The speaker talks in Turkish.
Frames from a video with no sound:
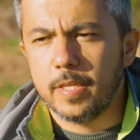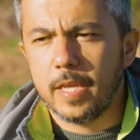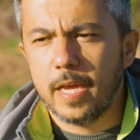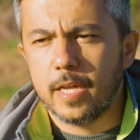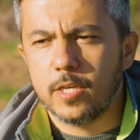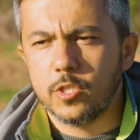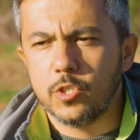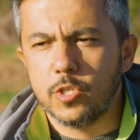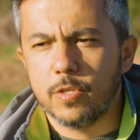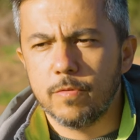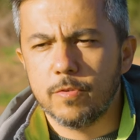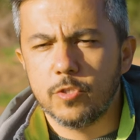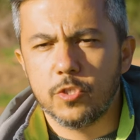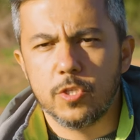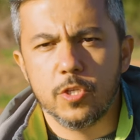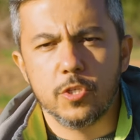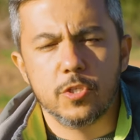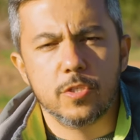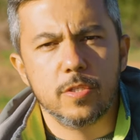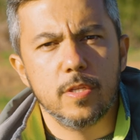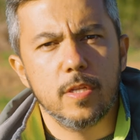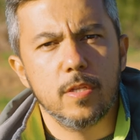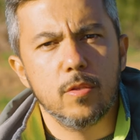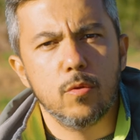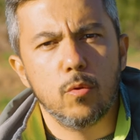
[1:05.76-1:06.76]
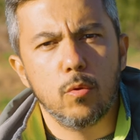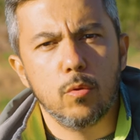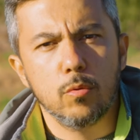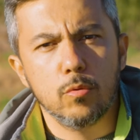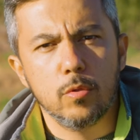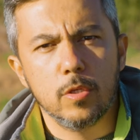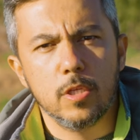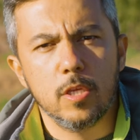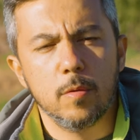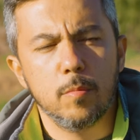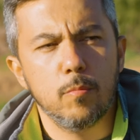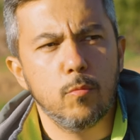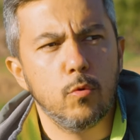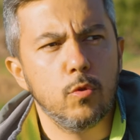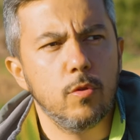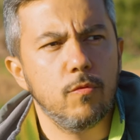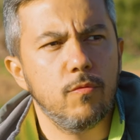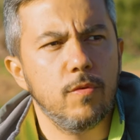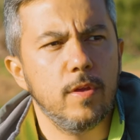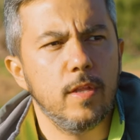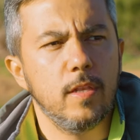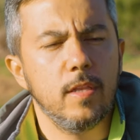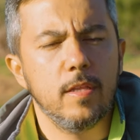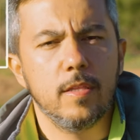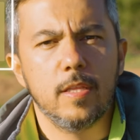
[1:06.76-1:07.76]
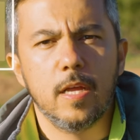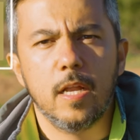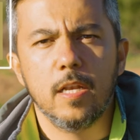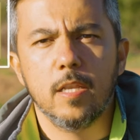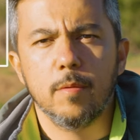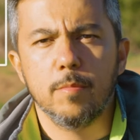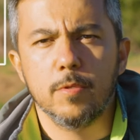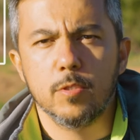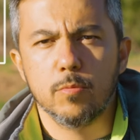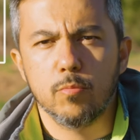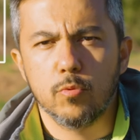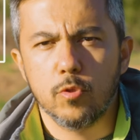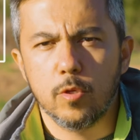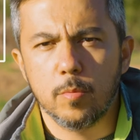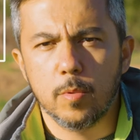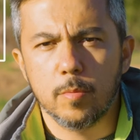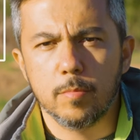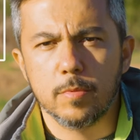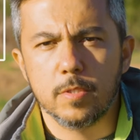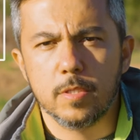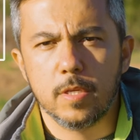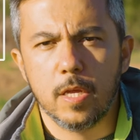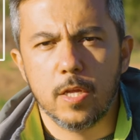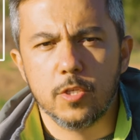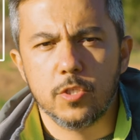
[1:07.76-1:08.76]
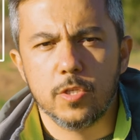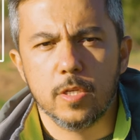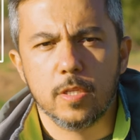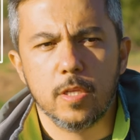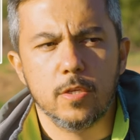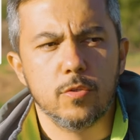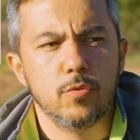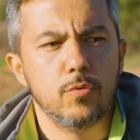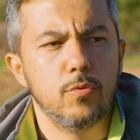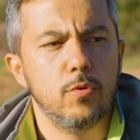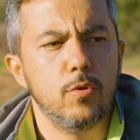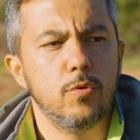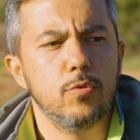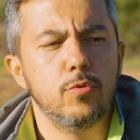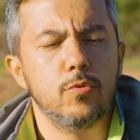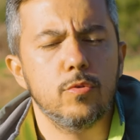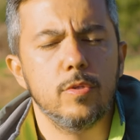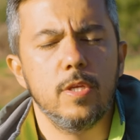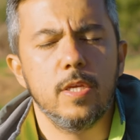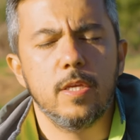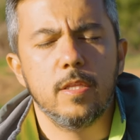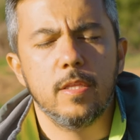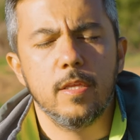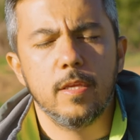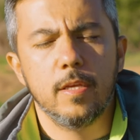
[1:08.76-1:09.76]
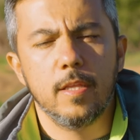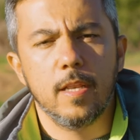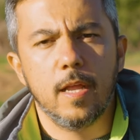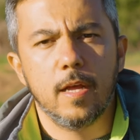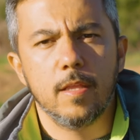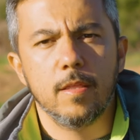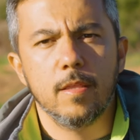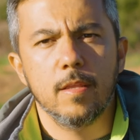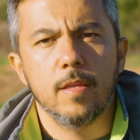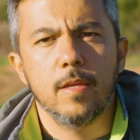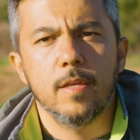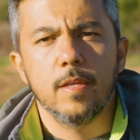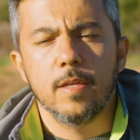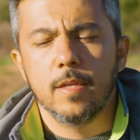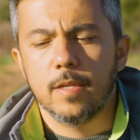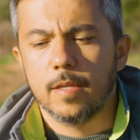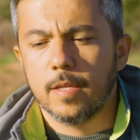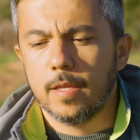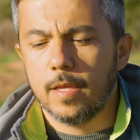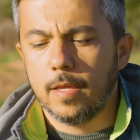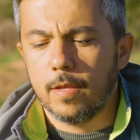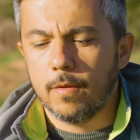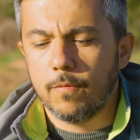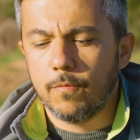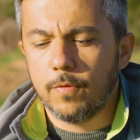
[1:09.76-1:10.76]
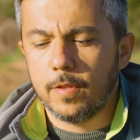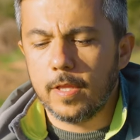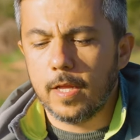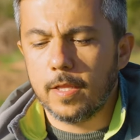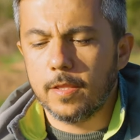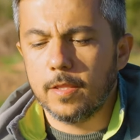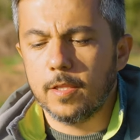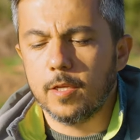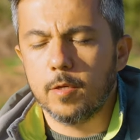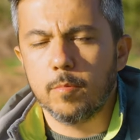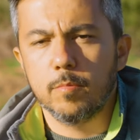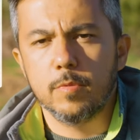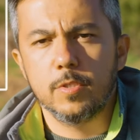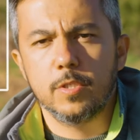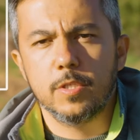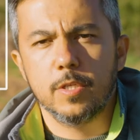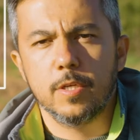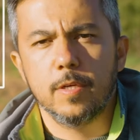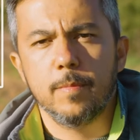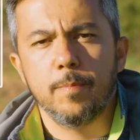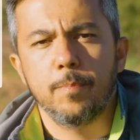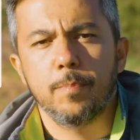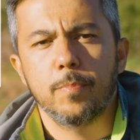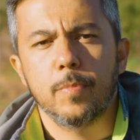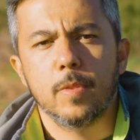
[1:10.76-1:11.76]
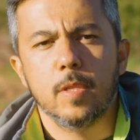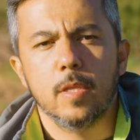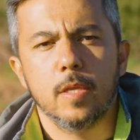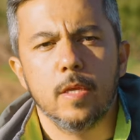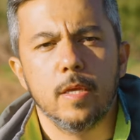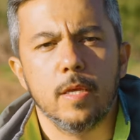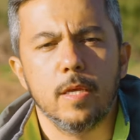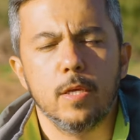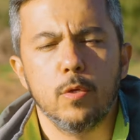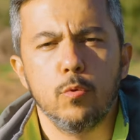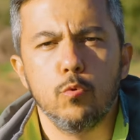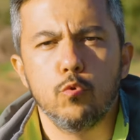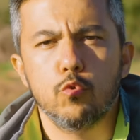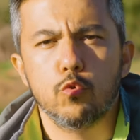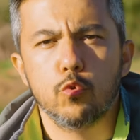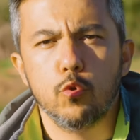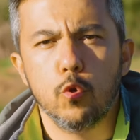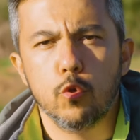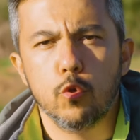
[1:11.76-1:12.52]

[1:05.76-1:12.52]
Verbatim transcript: diğer ceviz çeşitlerinde olduğu gibi modifiye liderle biz budamamızı gerçekleştiriyoruz. İlk dikilen e, fidanlarımızı 3 e,